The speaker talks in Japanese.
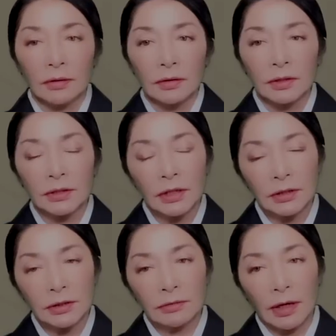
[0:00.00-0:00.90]
季
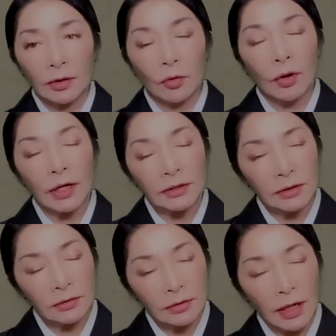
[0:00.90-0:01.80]
節は5
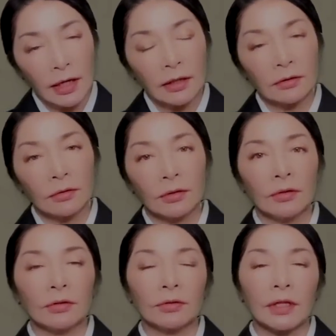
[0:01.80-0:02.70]
月ぐらいという
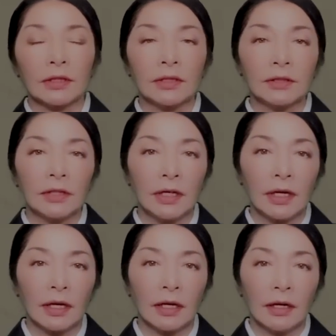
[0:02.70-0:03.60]
ことなんです
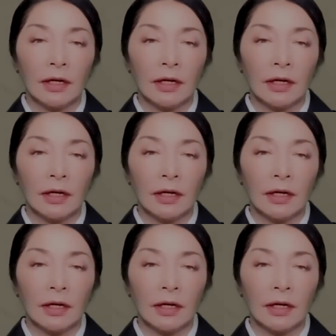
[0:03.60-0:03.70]
ね